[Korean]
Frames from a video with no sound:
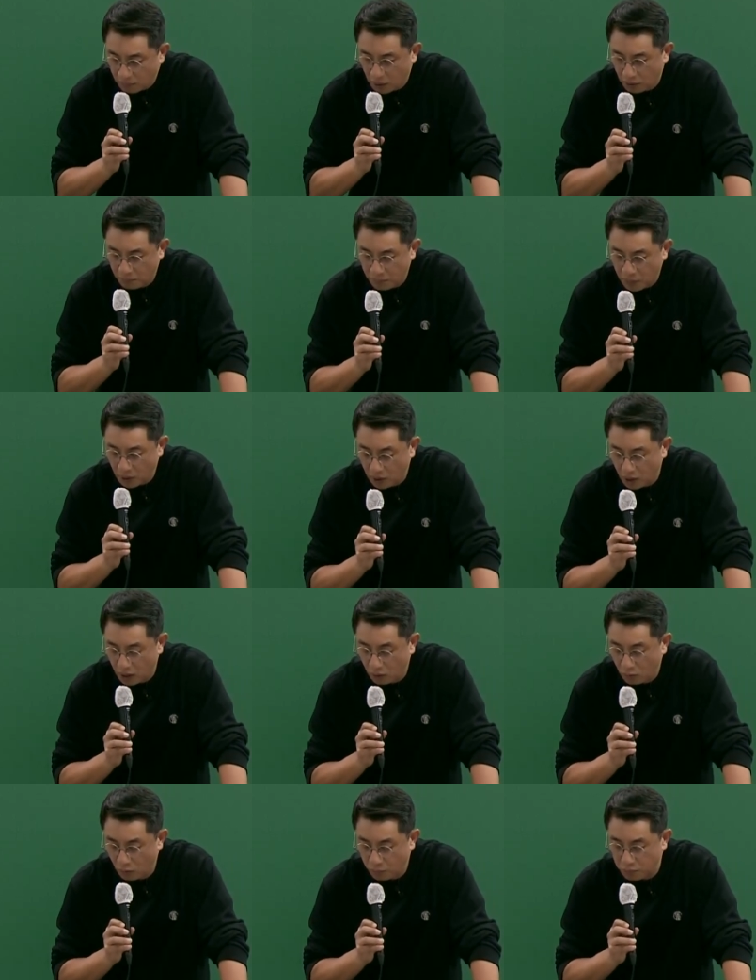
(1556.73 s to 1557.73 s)

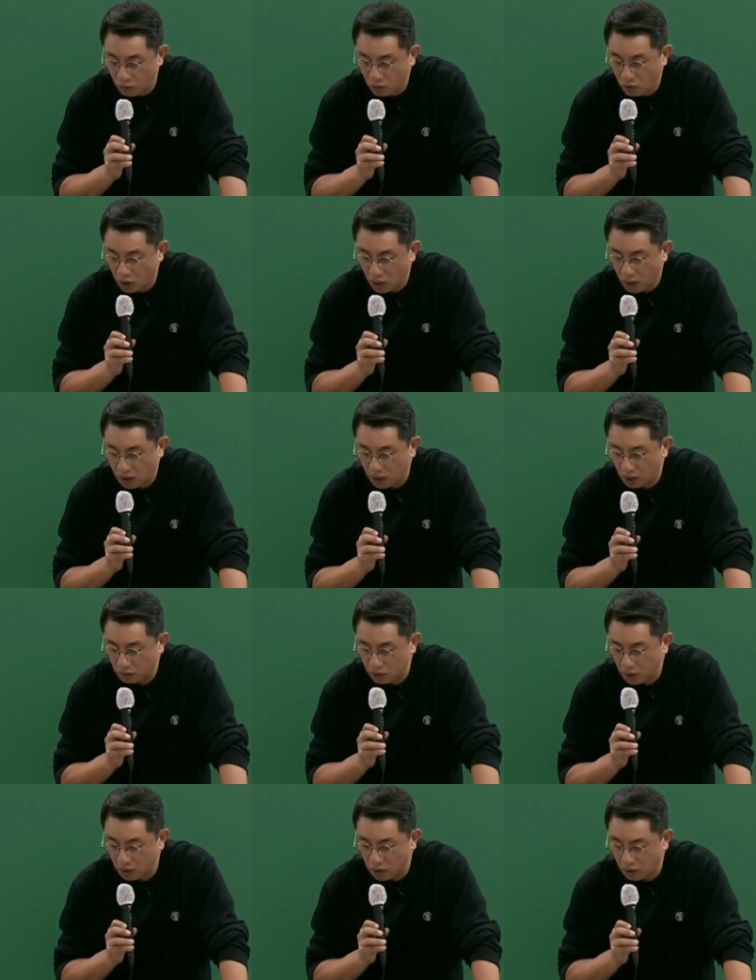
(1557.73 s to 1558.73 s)
평평하고 분권화된
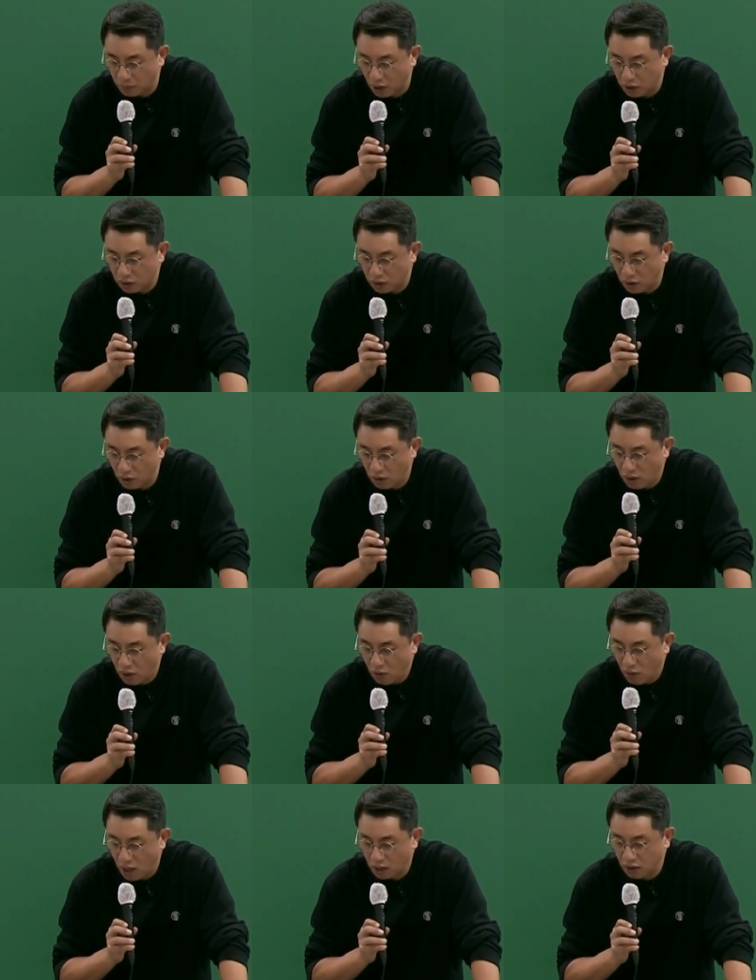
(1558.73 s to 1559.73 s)
형태를 띠면서
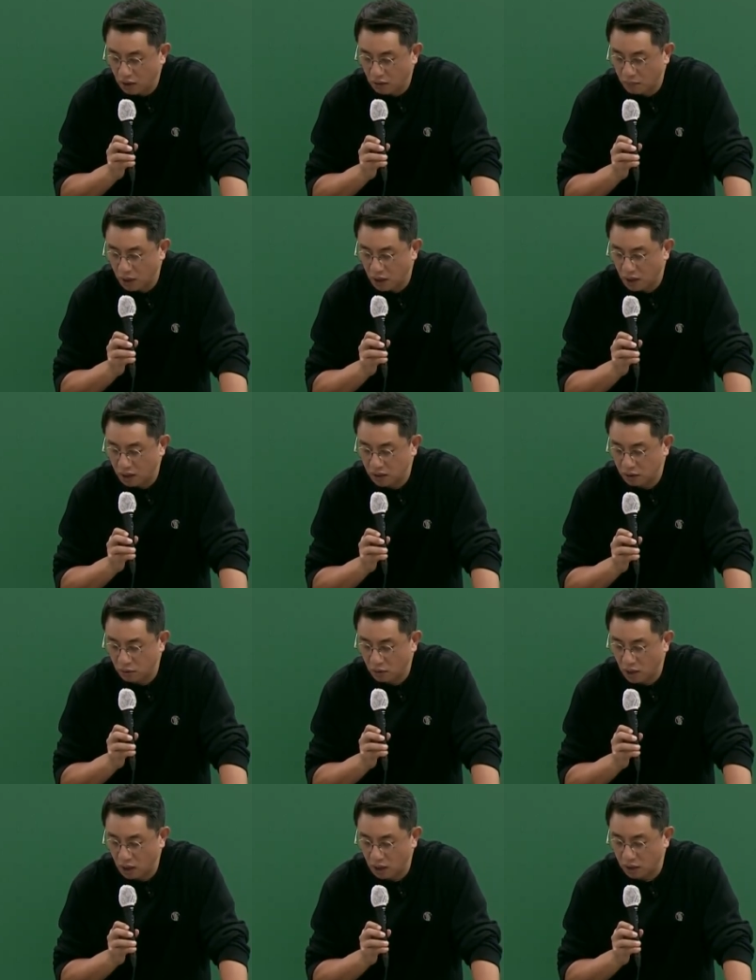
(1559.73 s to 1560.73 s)
환경 변화에
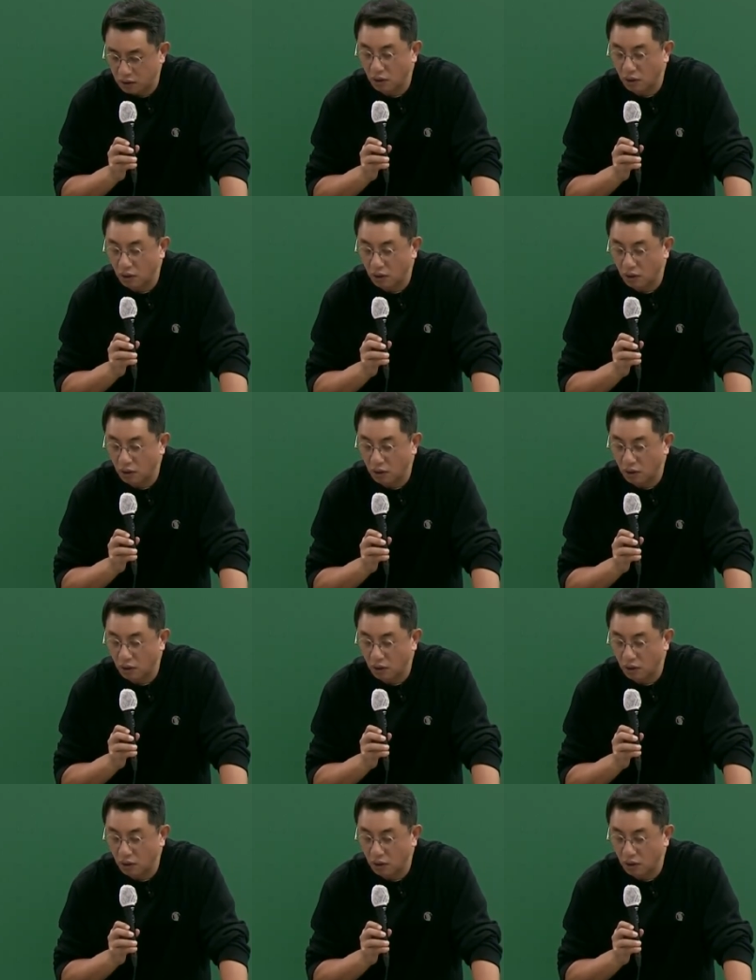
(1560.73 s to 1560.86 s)
신속하게